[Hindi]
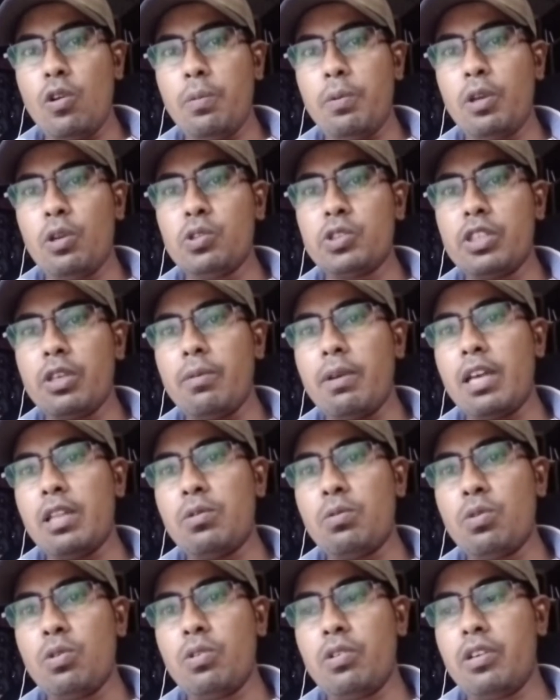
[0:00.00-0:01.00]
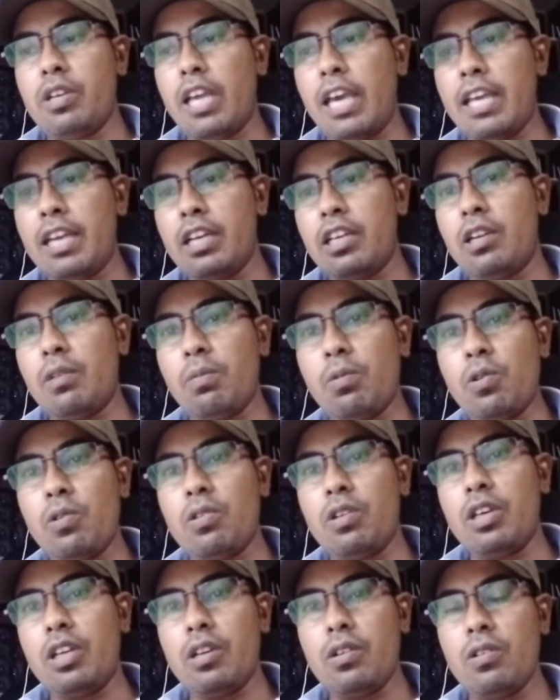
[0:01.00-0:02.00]
और फिर उसके बाद वो डायरेक्ट
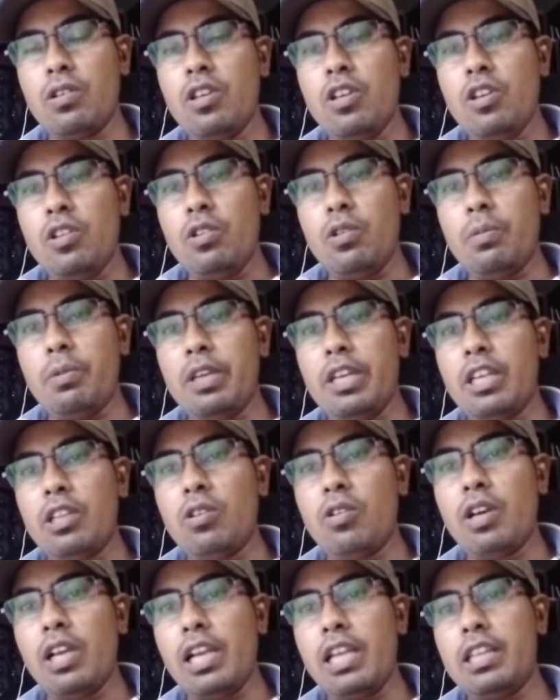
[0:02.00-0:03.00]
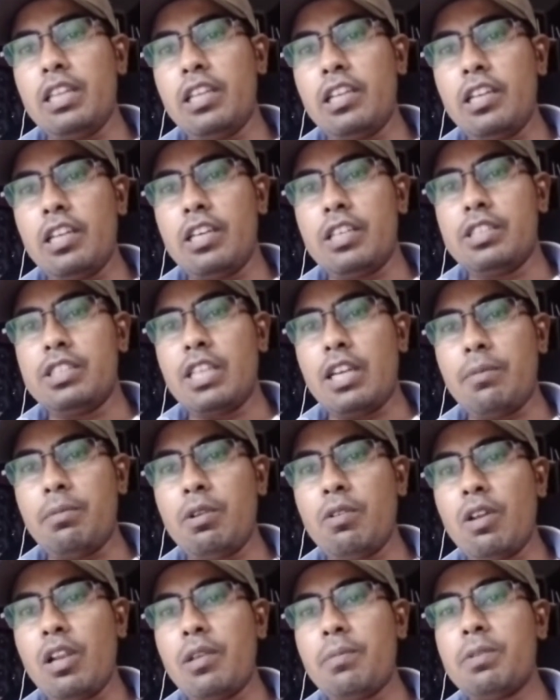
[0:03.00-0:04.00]
अपलोड कर रहे हो तो फिर ये तो गलत है ना
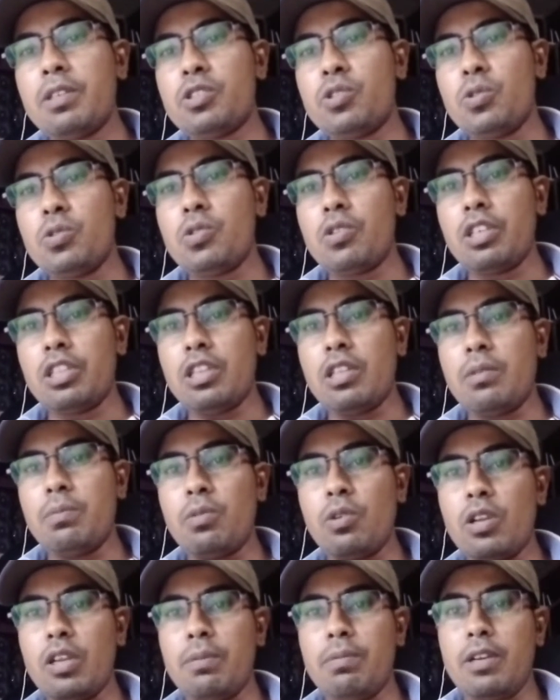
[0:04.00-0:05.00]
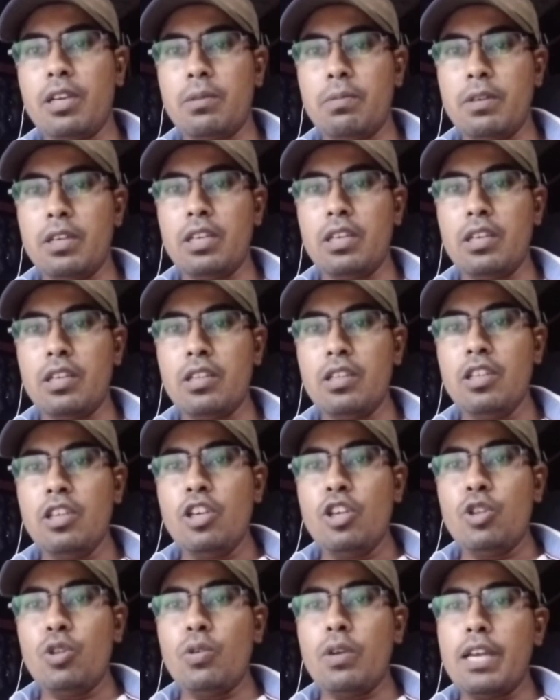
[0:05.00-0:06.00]
सामने वाले पे सोचो कितना बुरा इफेक्ट पड़ेगा
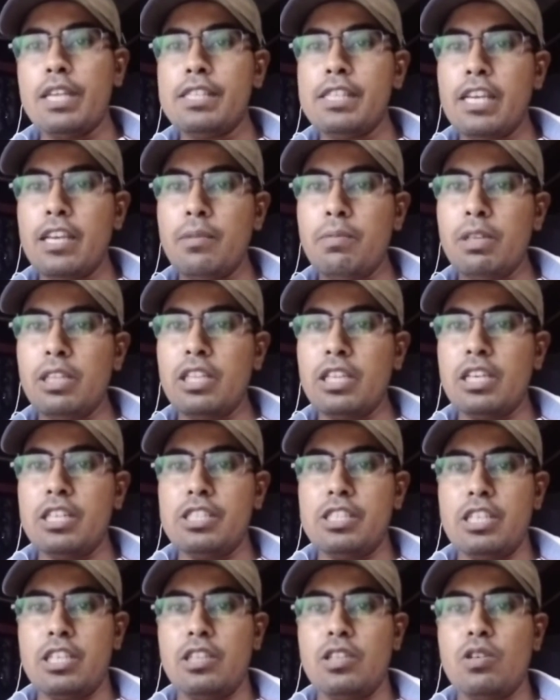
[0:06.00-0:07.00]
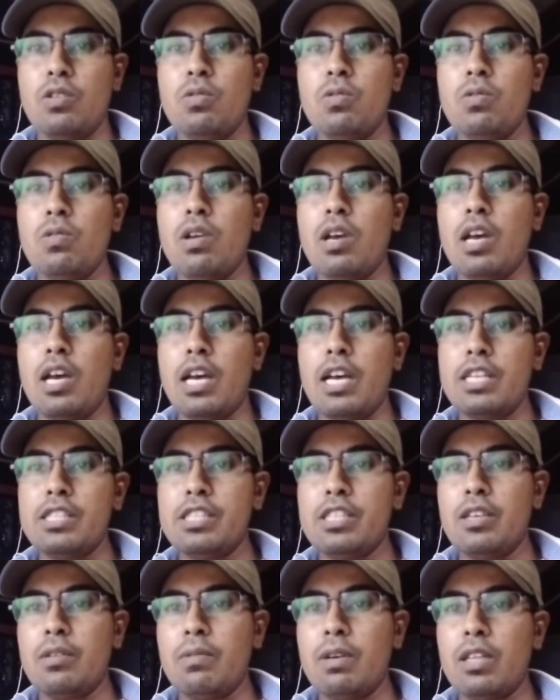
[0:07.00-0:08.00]
तो आज यही बताना चाहता हूँ
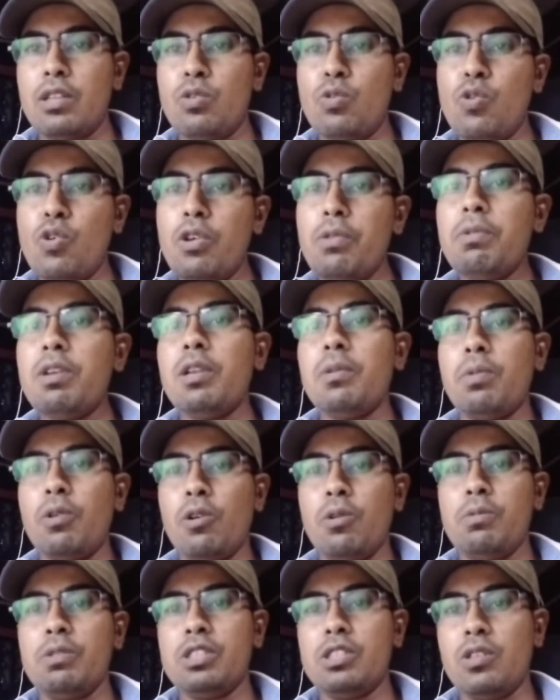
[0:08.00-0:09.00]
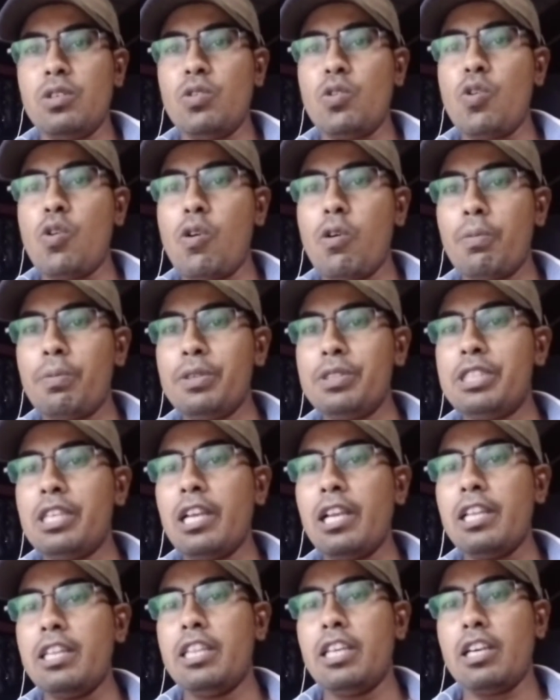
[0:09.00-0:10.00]
आज के बाद कोई भी इन्फॉर्मेशन हो
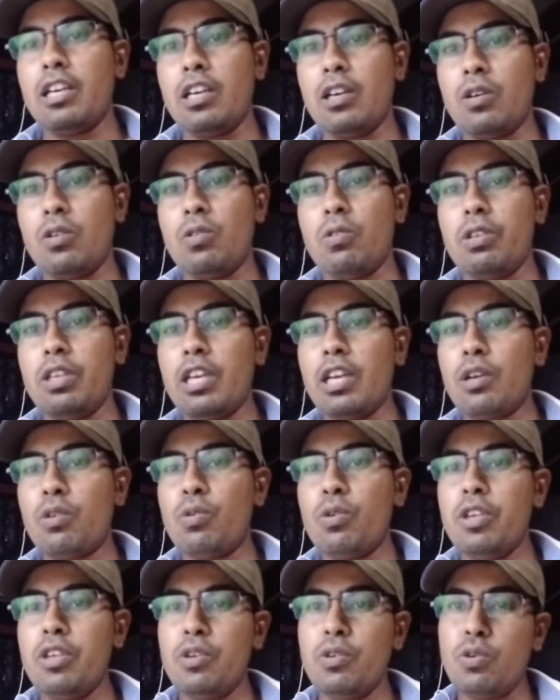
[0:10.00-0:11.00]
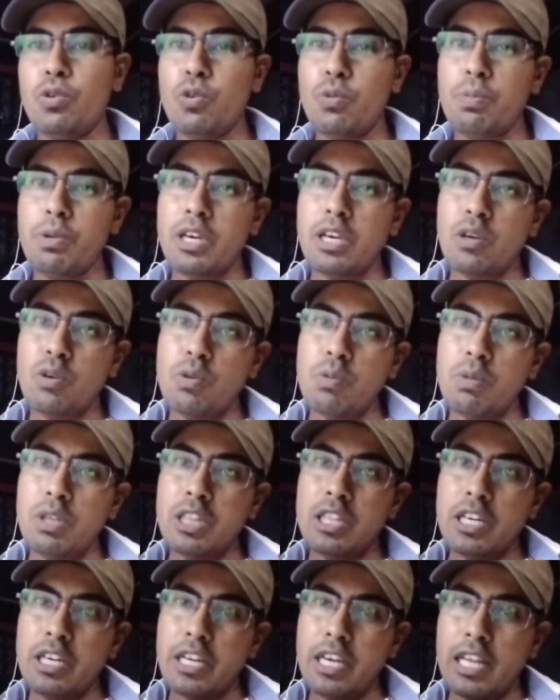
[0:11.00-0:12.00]
ऑफिशियली देखा करो या कोई यूट्यूब पर अगर कोई
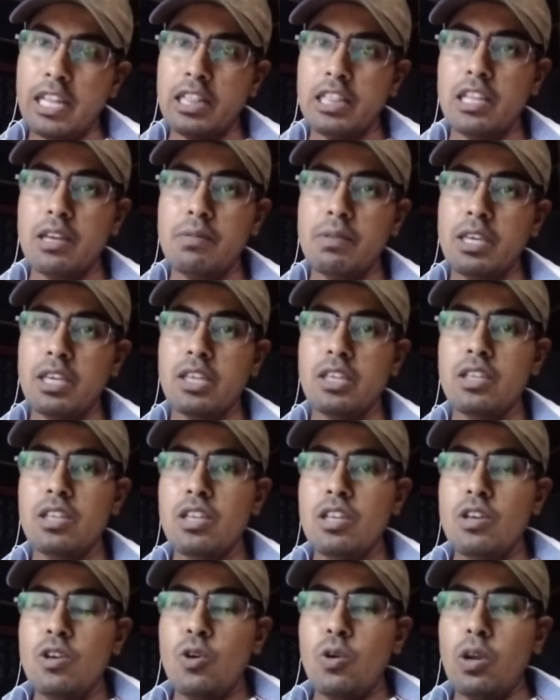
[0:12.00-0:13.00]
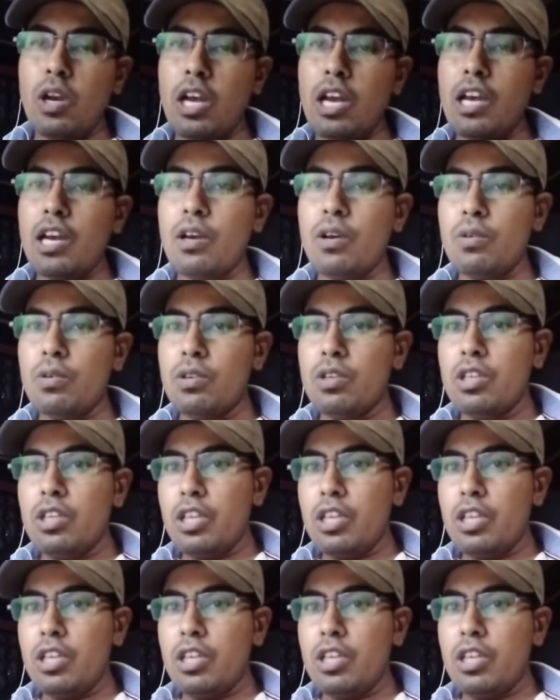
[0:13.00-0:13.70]
बंदा डालता भी है और हाँ